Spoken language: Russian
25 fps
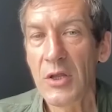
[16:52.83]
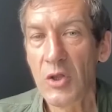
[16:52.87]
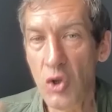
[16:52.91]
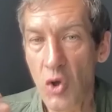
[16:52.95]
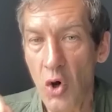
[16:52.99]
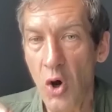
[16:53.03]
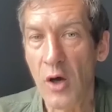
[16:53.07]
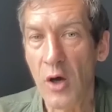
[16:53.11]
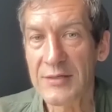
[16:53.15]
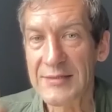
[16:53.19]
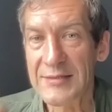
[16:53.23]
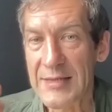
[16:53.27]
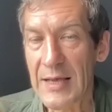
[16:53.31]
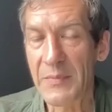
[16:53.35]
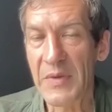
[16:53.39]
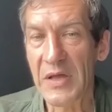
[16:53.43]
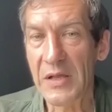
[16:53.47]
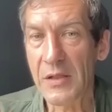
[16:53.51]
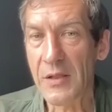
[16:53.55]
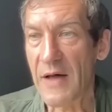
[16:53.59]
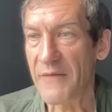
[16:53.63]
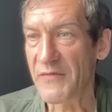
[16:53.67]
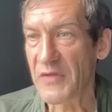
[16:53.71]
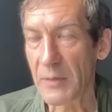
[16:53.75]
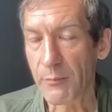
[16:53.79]
но самое
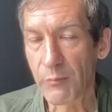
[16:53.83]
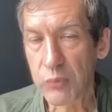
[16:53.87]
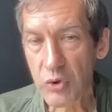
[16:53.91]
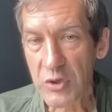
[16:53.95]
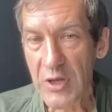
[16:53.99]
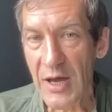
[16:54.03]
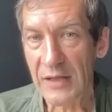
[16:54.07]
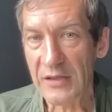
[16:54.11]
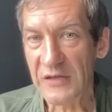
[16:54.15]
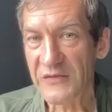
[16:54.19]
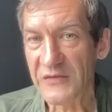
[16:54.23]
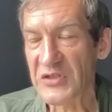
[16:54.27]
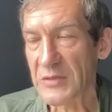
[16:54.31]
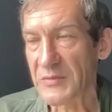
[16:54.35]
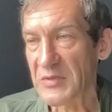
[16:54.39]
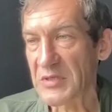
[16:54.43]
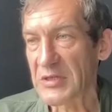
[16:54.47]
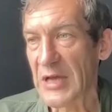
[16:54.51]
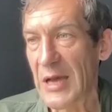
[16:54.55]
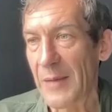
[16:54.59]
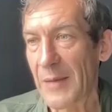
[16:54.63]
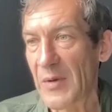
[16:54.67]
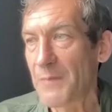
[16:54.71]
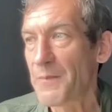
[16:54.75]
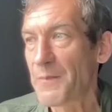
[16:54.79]
главное, Буданов тем
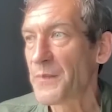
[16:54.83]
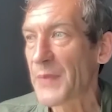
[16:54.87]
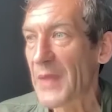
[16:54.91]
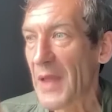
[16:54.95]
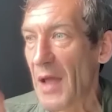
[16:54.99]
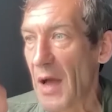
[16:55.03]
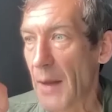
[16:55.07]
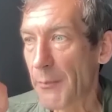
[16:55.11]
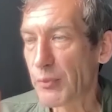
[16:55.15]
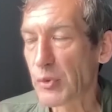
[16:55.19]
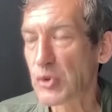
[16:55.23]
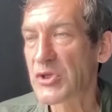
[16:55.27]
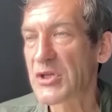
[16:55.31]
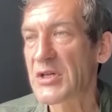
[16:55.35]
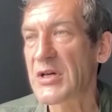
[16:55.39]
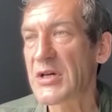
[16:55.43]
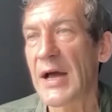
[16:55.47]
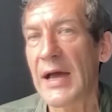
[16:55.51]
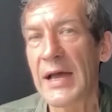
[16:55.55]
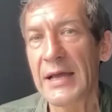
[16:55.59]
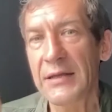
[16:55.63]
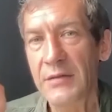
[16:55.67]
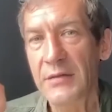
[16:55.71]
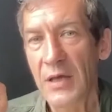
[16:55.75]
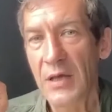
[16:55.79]
самым
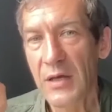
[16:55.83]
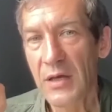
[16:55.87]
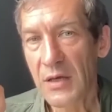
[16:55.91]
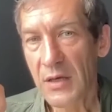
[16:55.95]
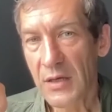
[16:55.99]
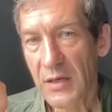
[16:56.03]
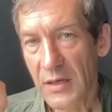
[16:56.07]
опускает